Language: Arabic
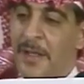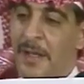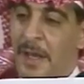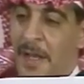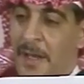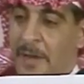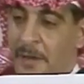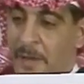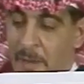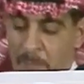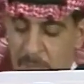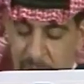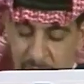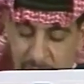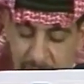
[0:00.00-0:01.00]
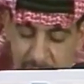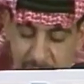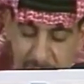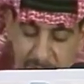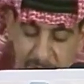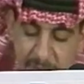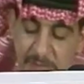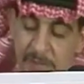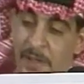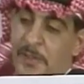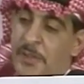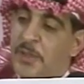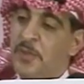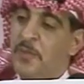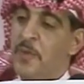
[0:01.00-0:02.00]
على الرمل
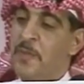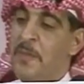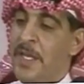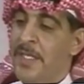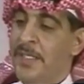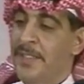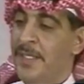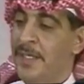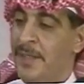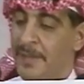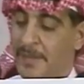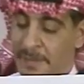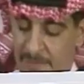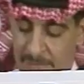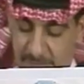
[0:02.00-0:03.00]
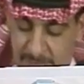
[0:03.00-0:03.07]
نرسم بيتا